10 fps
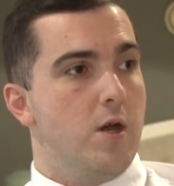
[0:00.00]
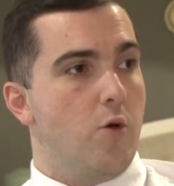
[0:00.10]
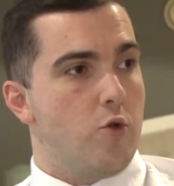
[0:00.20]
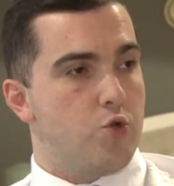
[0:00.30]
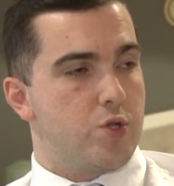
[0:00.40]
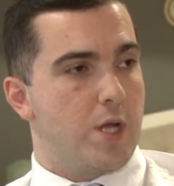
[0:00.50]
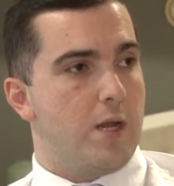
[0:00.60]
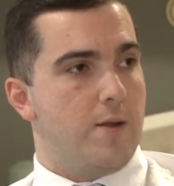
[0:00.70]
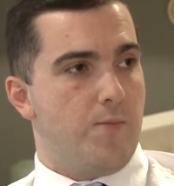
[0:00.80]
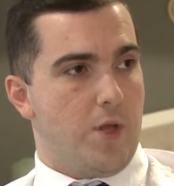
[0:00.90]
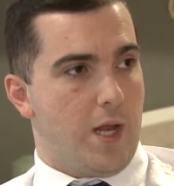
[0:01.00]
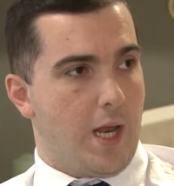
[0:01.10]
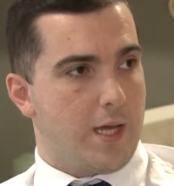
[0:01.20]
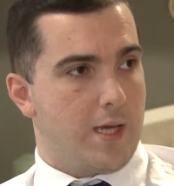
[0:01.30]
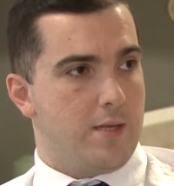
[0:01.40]
orijinal
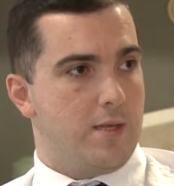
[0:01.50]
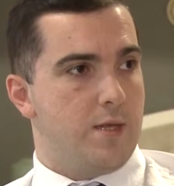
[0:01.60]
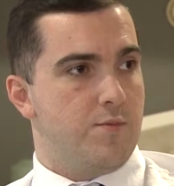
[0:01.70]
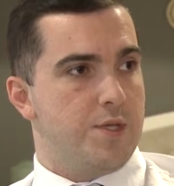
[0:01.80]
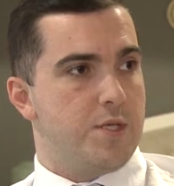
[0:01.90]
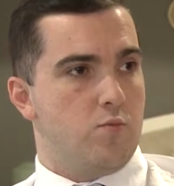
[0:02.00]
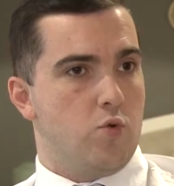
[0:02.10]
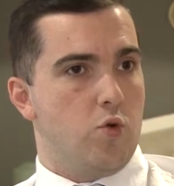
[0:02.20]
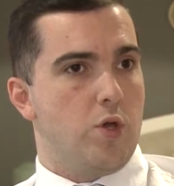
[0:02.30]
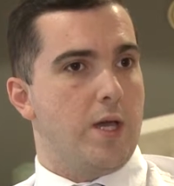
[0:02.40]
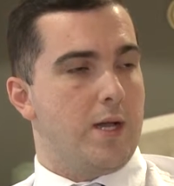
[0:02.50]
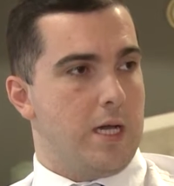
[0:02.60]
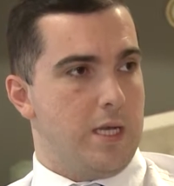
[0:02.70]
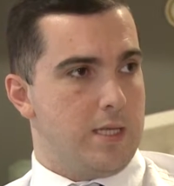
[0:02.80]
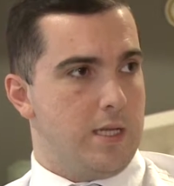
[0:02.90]
lake dediğimiz bu en
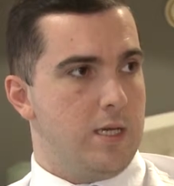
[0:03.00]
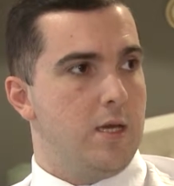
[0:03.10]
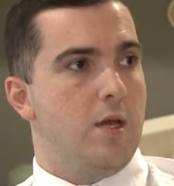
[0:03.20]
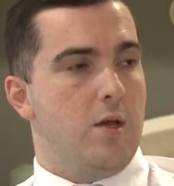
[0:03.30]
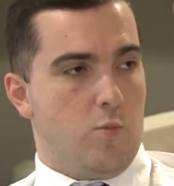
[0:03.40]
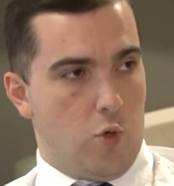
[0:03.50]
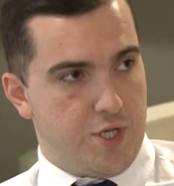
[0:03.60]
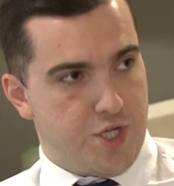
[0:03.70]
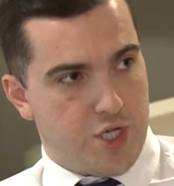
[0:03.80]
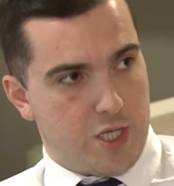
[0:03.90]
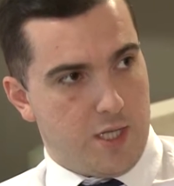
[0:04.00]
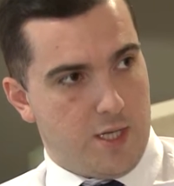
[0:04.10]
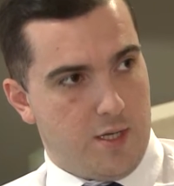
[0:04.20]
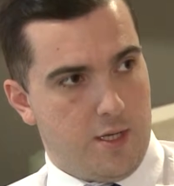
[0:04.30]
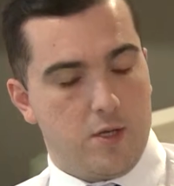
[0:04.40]
kaliteli boya
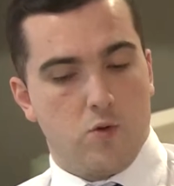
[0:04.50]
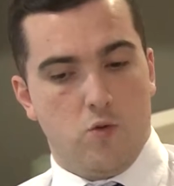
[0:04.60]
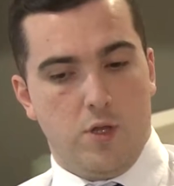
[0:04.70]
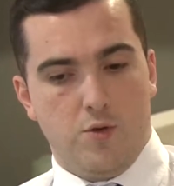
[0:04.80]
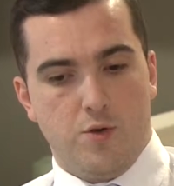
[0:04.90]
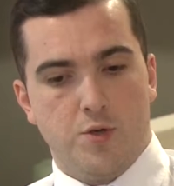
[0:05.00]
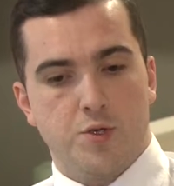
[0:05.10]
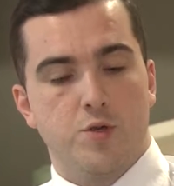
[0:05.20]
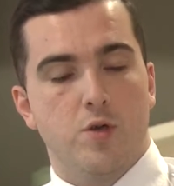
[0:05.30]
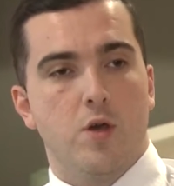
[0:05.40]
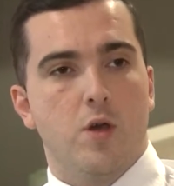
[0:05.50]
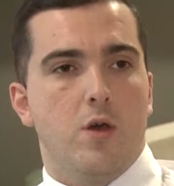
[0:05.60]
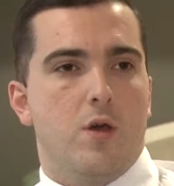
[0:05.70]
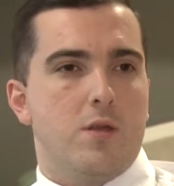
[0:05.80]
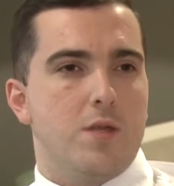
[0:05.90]
çeşitlerini kullanıyoruz.
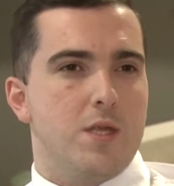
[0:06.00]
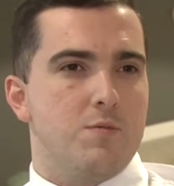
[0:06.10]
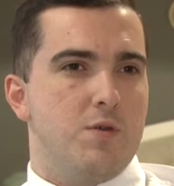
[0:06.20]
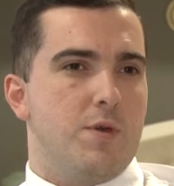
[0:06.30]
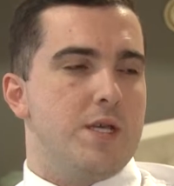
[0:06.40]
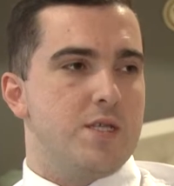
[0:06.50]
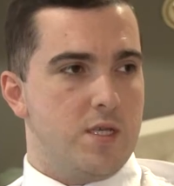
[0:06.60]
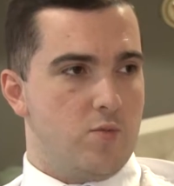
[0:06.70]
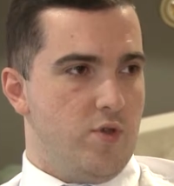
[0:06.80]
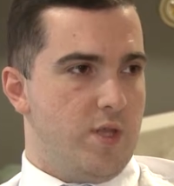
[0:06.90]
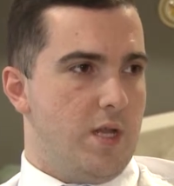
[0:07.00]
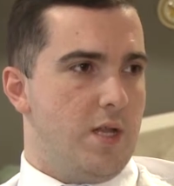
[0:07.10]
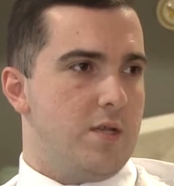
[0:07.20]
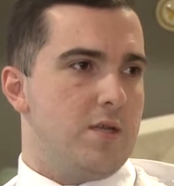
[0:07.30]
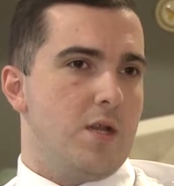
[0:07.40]
Dediğim gibi eşsiz
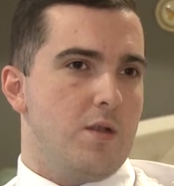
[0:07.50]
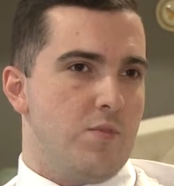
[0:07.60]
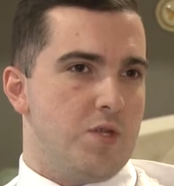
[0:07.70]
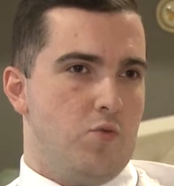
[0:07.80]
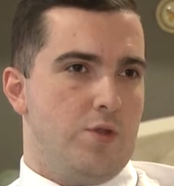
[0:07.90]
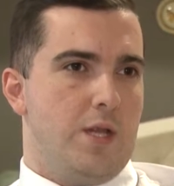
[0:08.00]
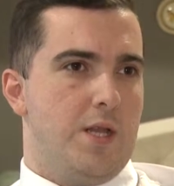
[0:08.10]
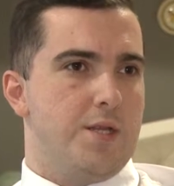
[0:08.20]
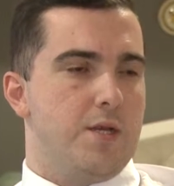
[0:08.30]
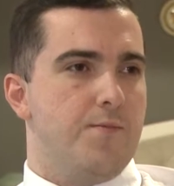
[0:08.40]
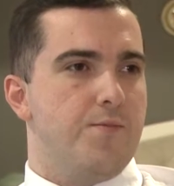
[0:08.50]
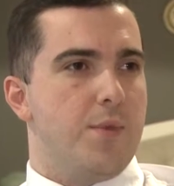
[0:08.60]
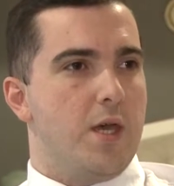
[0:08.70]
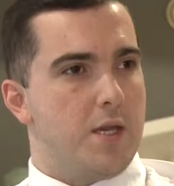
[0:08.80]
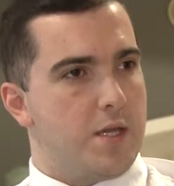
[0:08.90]
modeller, inanılmaz modeller.
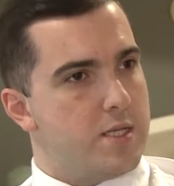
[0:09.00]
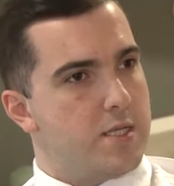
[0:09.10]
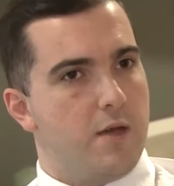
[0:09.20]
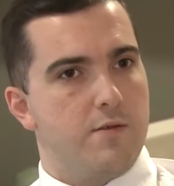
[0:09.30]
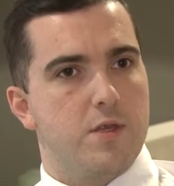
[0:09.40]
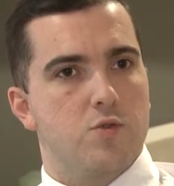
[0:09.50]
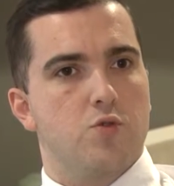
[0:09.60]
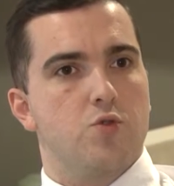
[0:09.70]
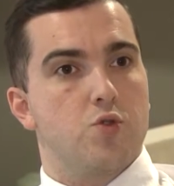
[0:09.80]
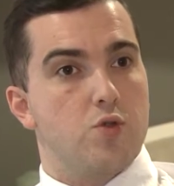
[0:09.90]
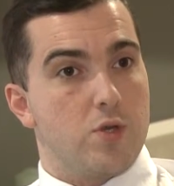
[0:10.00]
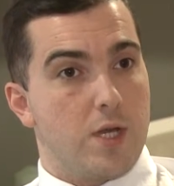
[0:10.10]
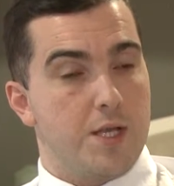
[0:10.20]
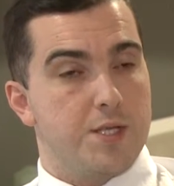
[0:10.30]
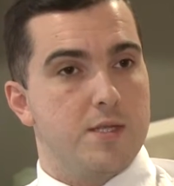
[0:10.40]
Herkesi davet ediyoruz.
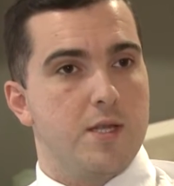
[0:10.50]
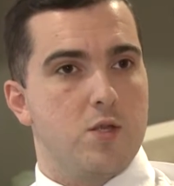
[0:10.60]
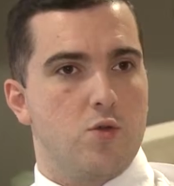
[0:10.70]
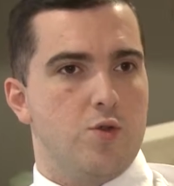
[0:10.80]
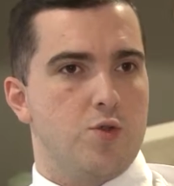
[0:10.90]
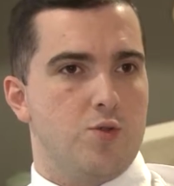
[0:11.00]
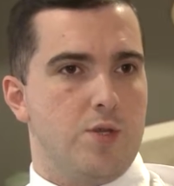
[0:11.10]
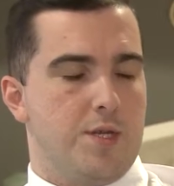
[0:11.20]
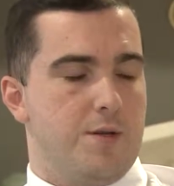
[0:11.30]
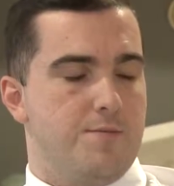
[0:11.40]
Gelsinler, görsünler.